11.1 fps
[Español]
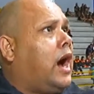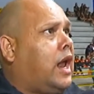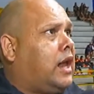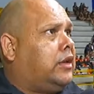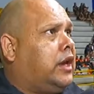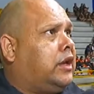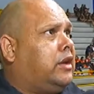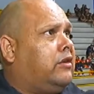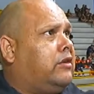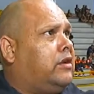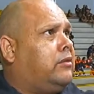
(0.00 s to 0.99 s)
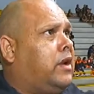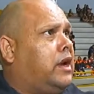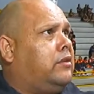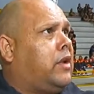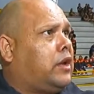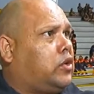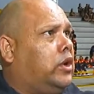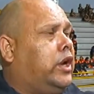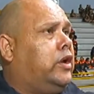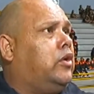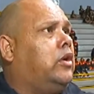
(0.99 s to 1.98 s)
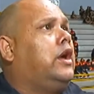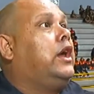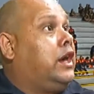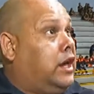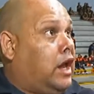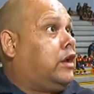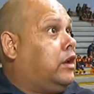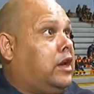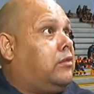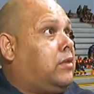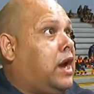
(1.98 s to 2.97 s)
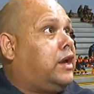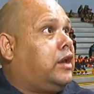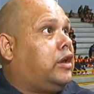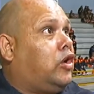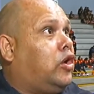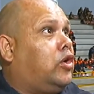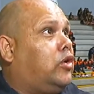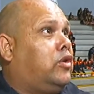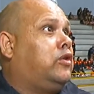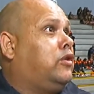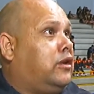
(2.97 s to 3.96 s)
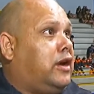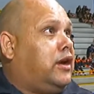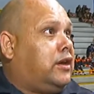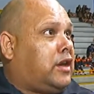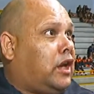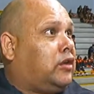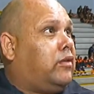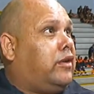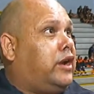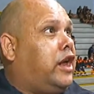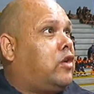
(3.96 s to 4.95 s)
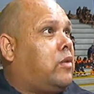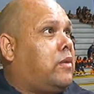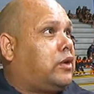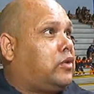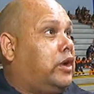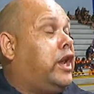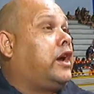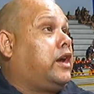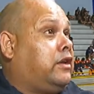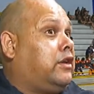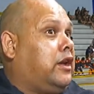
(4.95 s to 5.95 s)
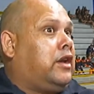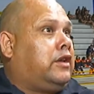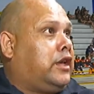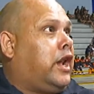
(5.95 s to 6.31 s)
a las 10 el, masculino y, las medallas de oro, tanto femenina como masculina, que